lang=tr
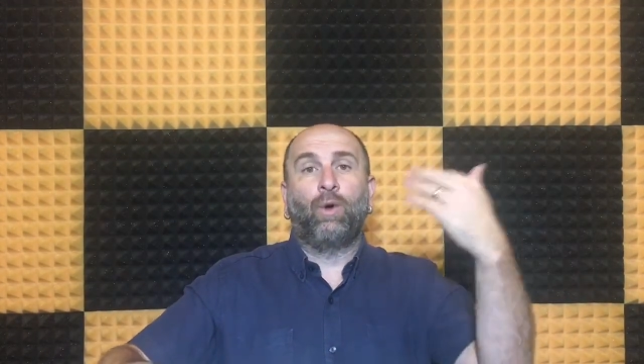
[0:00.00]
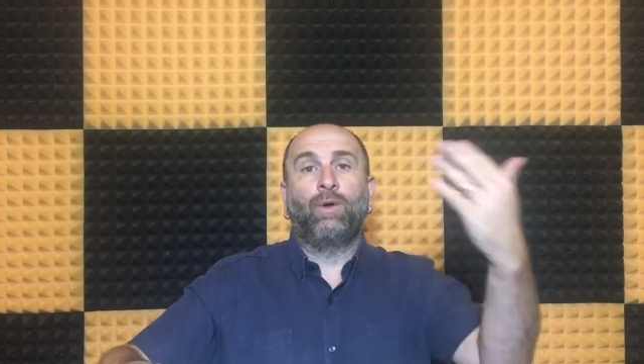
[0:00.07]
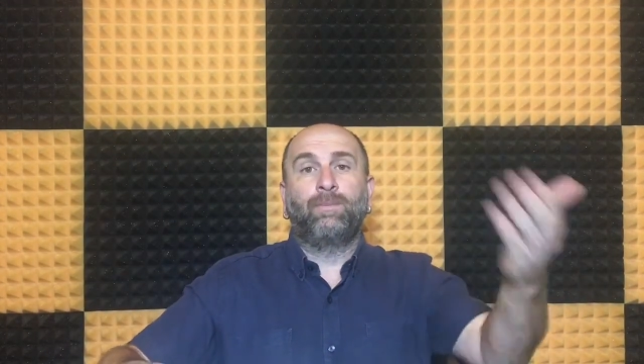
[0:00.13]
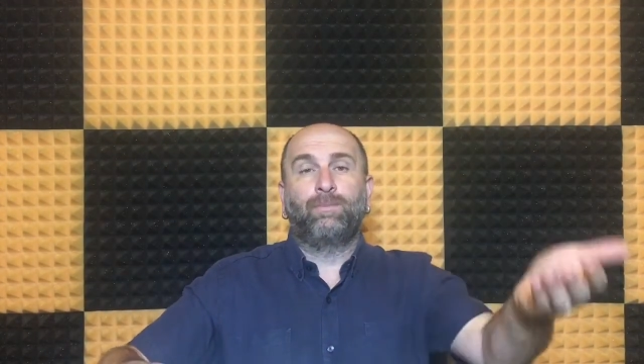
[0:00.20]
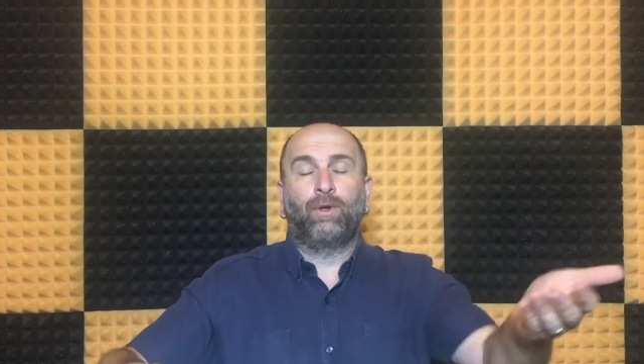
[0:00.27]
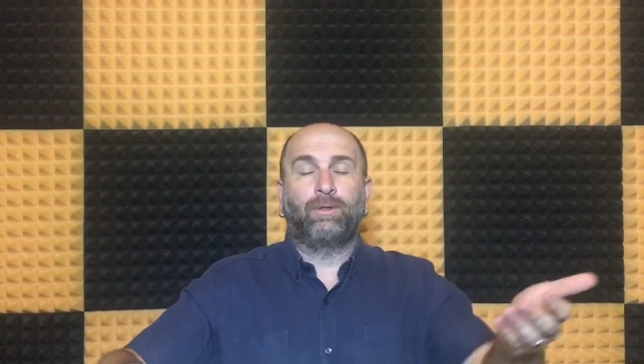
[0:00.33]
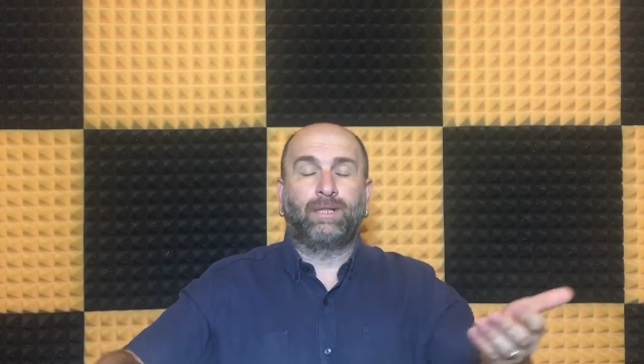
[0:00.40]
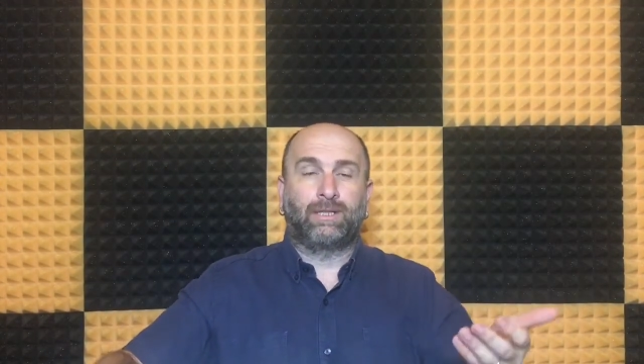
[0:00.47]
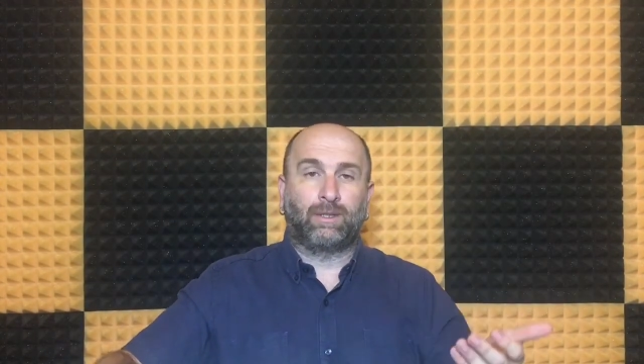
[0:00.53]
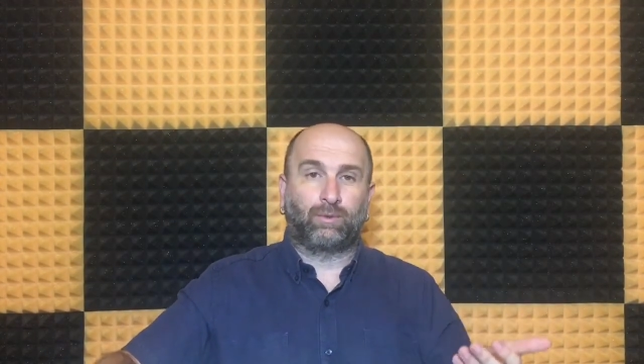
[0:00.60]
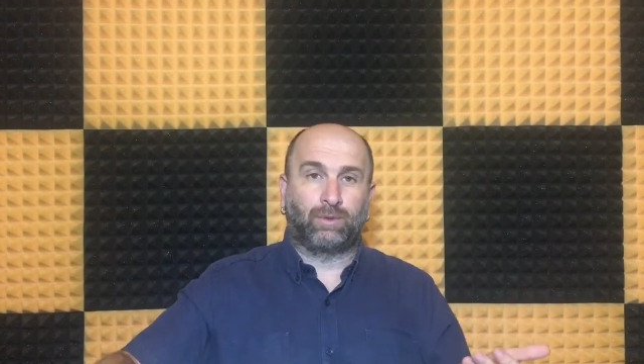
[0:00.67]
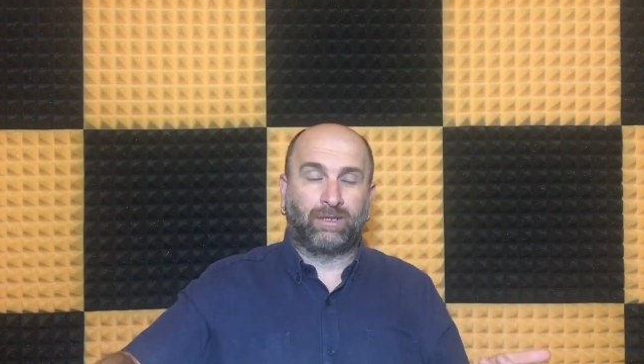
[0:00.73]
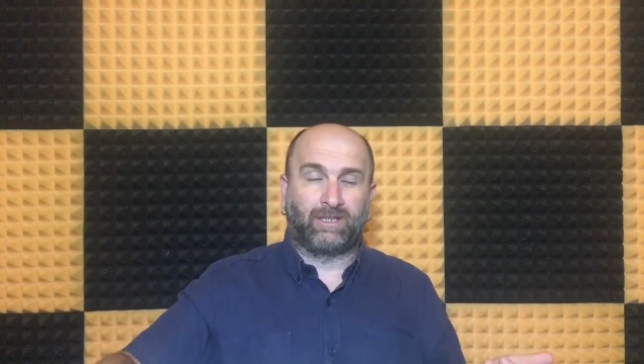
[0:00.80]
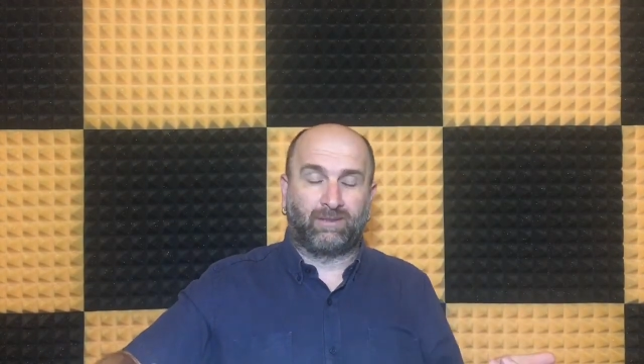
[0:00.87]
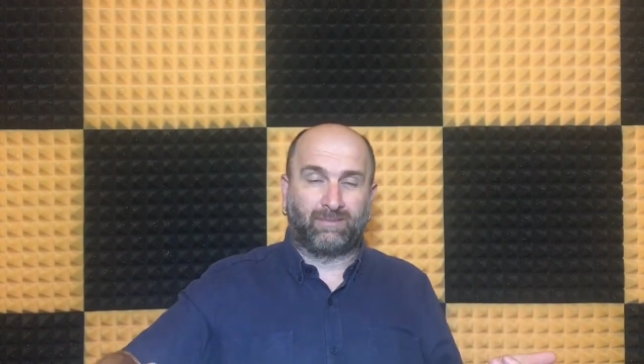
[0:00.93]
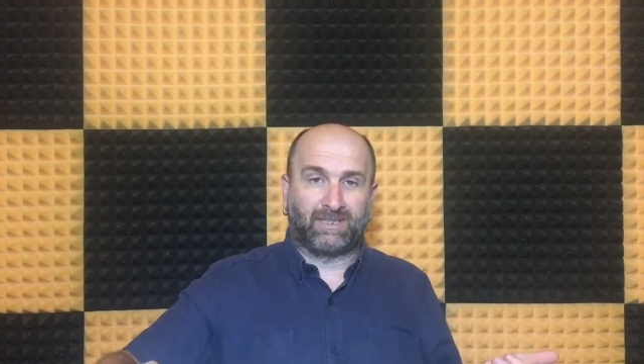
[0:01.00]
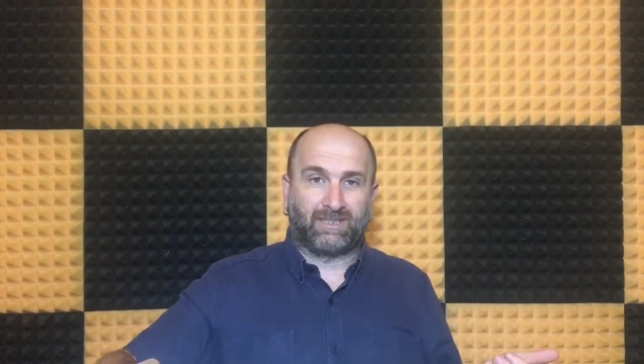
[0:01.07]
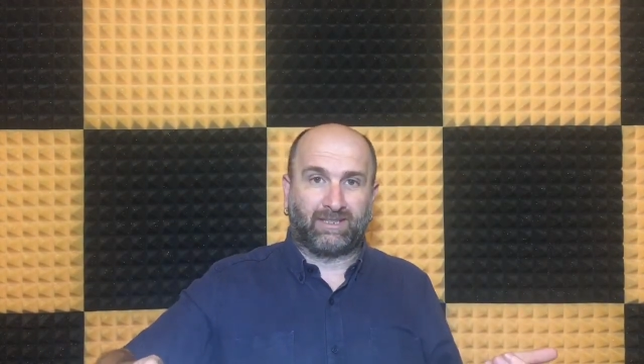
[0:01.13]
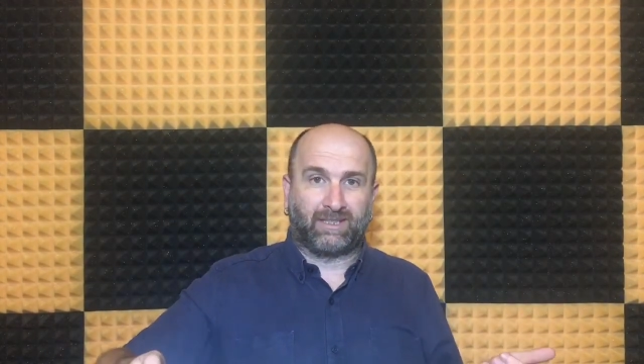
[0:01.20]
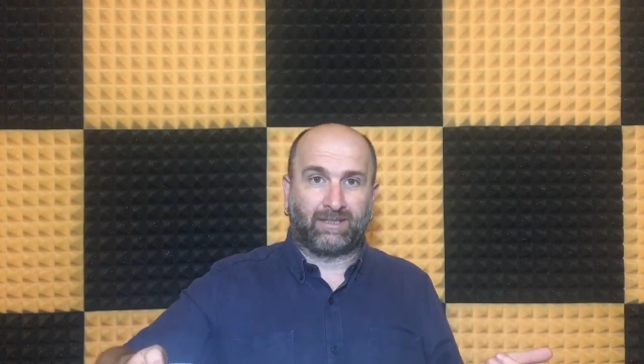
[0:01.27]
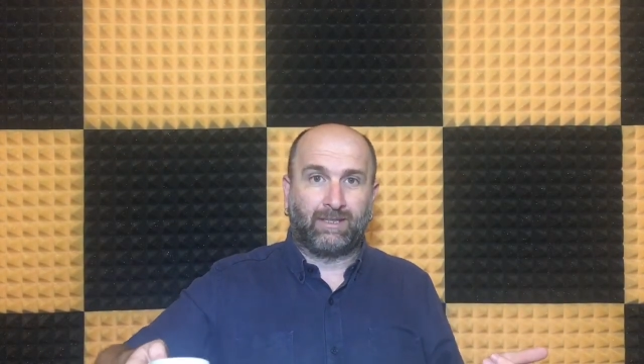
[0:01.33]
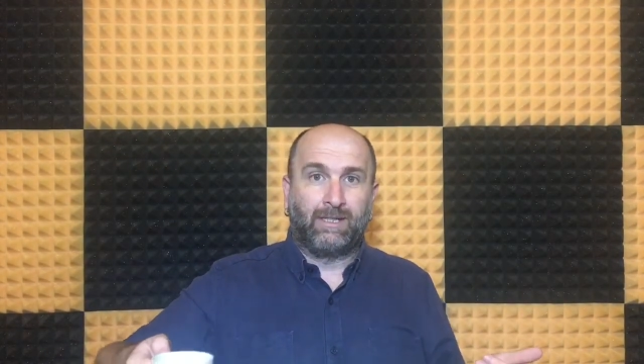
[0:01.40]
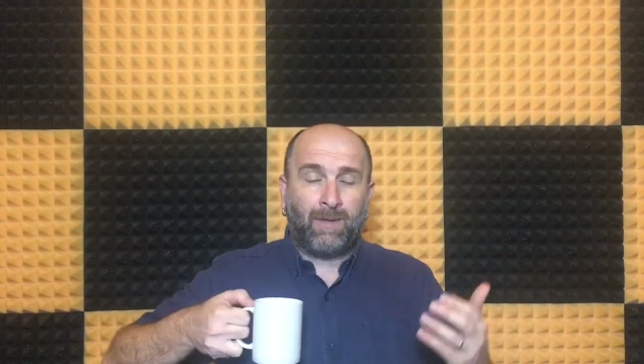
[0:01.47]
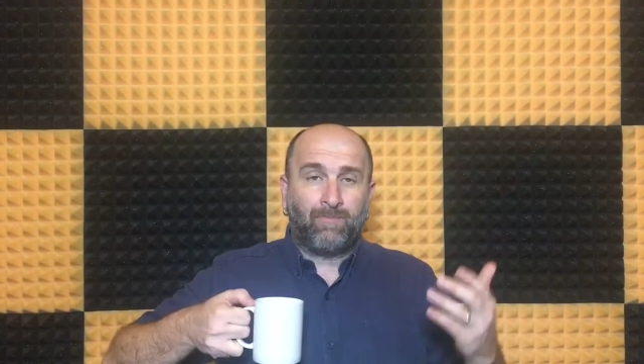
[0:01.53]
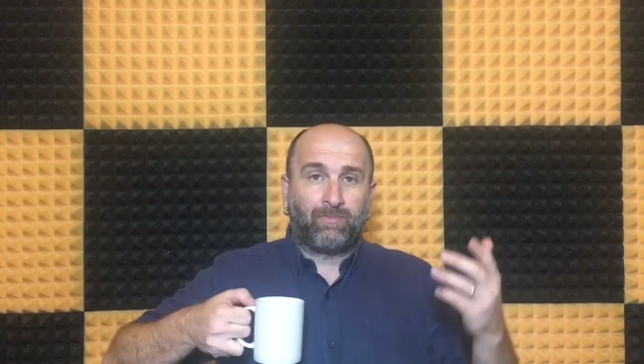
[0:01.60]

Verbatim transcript: ön bölgede kullanılmasıdır.